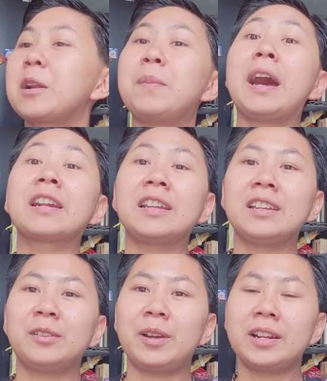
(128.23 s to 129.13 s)

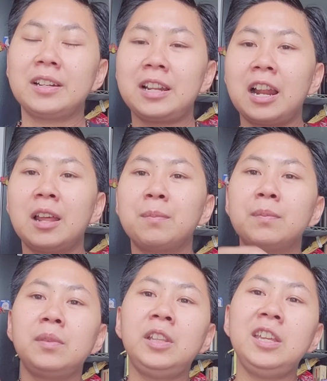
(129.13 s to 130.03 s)
Terbaring itu kan
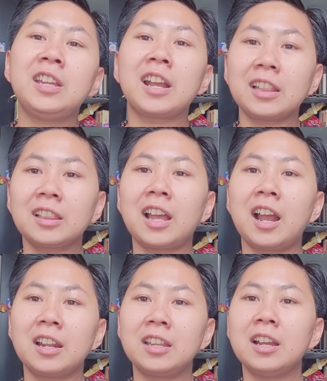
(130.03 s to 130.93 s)
dalam diikat
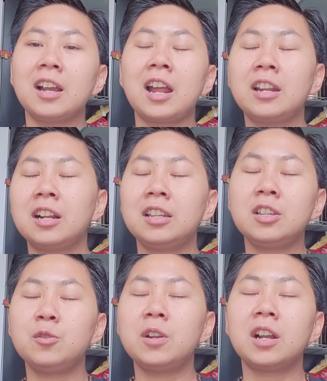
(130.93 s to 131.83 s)
tangannya. Kadang
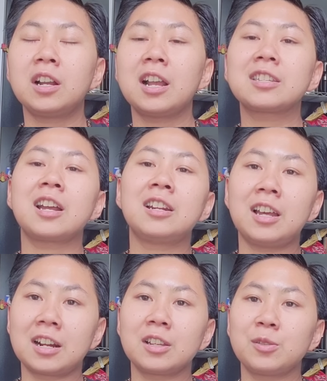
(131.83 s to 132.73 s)
dia juga nggak
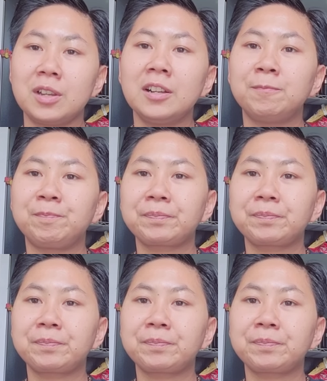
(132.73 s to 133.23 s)
sadar ya cuy ya.